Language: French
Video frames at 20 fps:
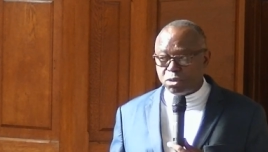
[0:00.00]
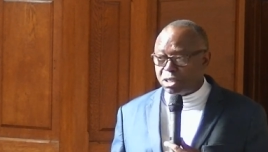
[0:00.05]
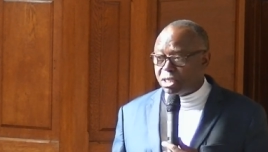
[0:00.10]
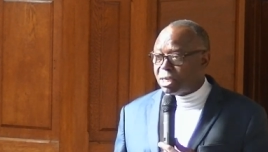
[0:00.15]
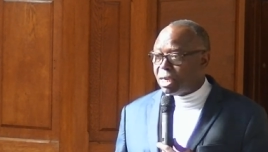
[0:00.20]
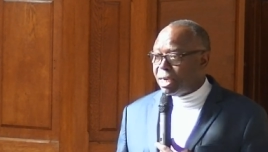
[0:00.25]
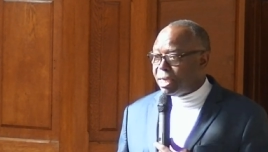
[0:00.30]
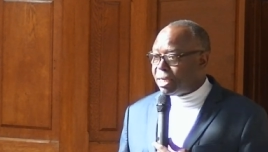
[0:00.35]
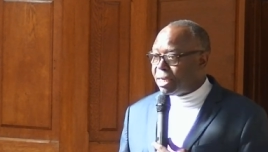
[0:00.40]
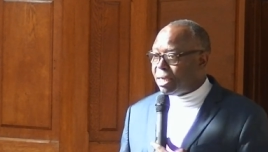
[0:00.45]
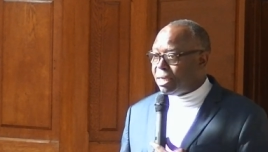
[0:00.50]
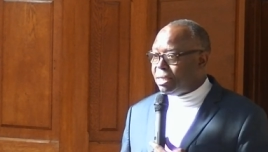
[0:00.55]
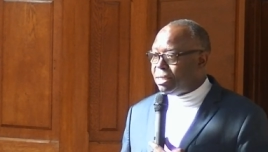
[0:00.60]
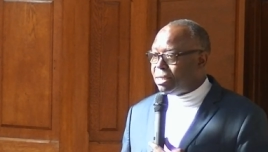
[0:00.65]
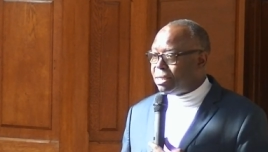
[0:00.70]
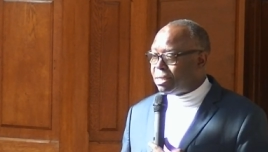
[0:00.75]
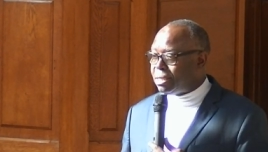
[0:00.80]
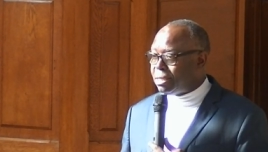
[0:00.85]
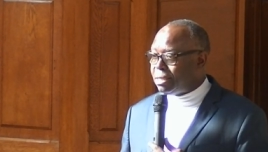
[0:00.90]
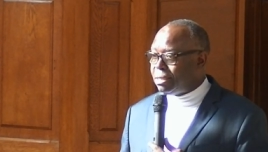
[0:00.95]
dire à
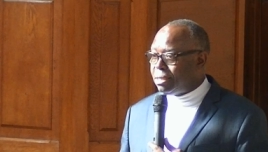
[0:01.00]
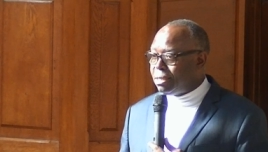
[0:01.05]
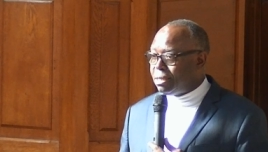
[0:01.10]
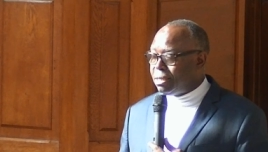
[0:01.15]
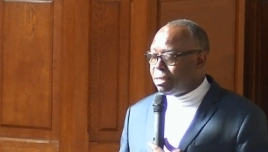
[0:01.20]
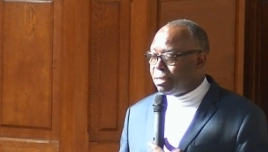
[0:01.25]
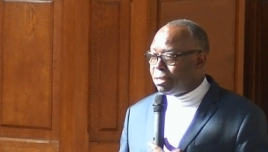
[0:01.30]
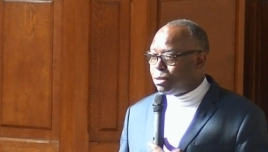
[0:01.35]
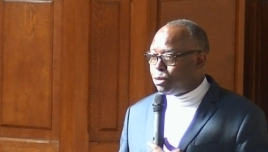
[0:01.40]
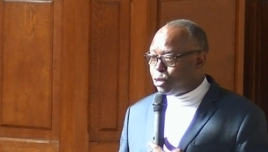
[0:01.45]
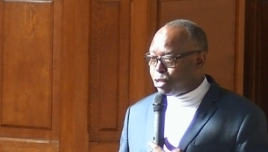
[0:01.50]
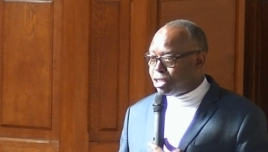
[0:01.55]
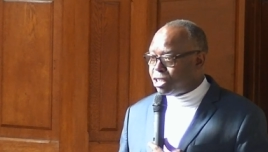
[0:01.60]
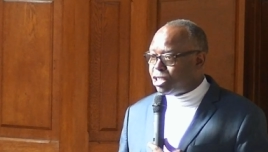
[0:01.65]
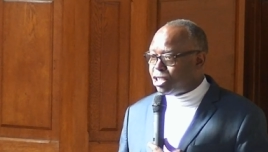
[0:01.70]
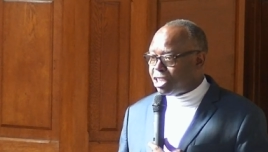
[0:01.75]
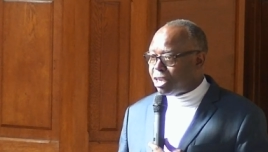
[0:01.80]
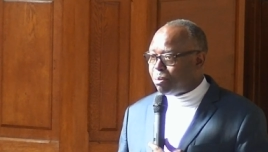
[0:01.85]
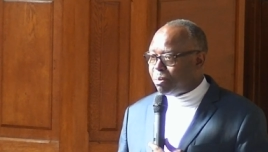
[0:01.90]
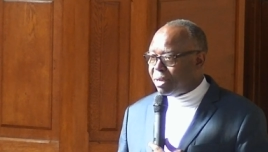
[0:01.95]
l'église de
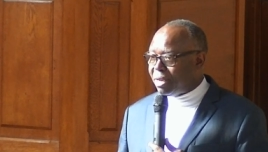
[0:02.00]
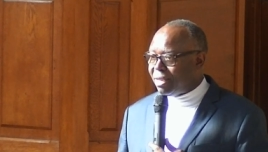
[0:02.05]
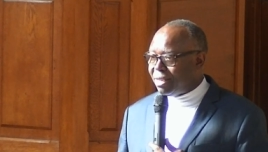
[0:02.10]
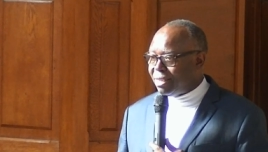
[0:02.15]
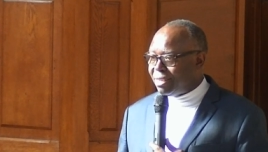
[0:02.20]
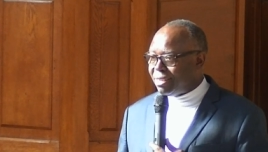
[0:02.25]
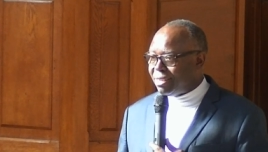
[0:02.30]
Saint-Germain,